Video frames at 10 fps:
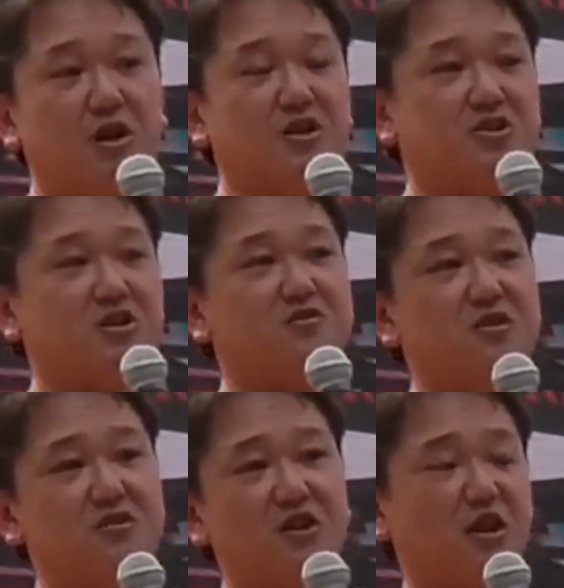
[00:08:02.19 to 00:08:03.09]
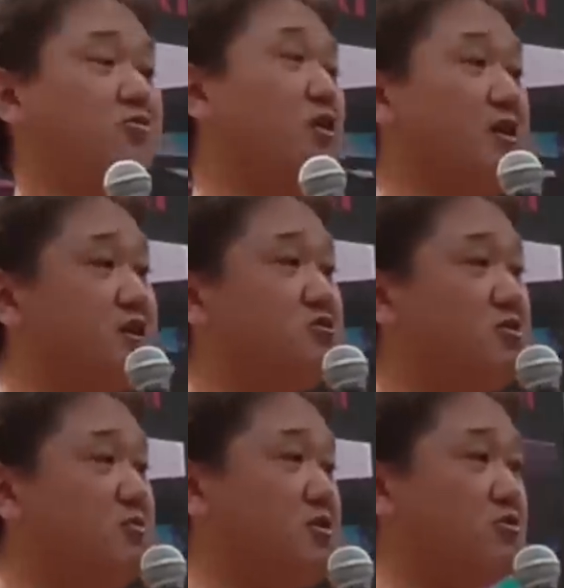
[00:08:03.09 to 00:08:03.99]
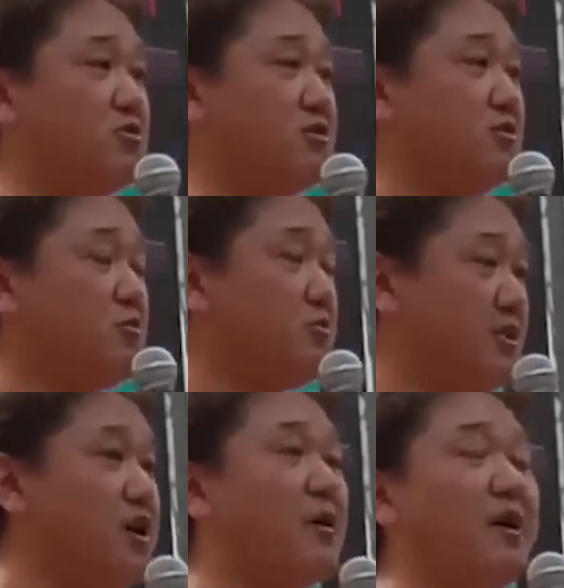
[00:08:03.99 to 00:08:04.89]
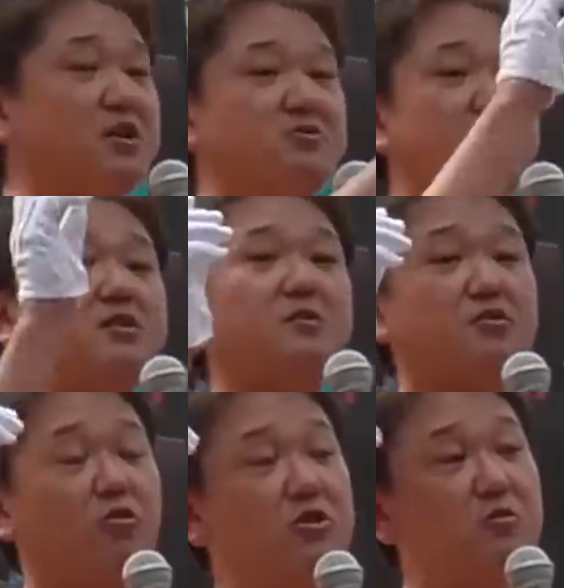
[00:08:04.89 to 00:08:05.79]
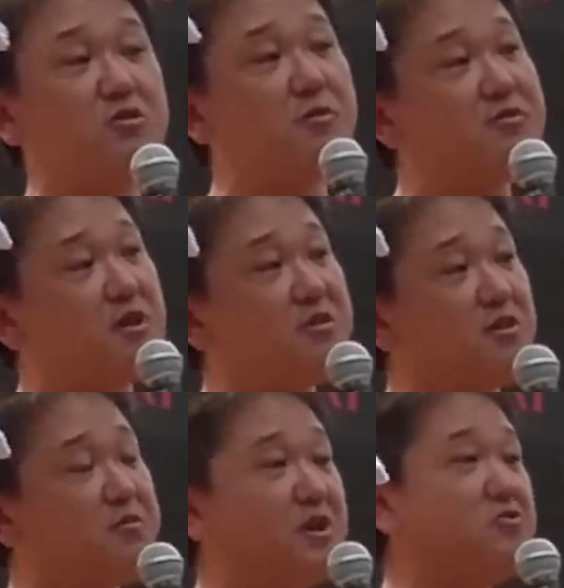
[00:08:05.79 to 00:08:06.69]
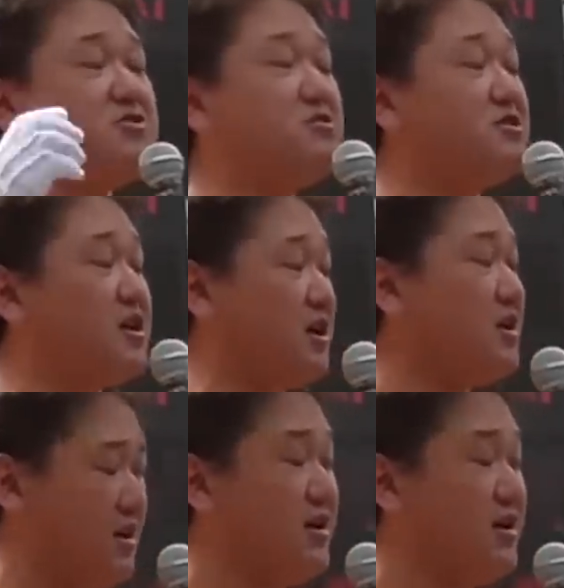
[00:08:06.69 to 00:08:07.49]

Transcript: 林勝先生がとかね、一生懸命その、ね、暴いてくださってます。本人もしてますから、皆さん勉強してくださ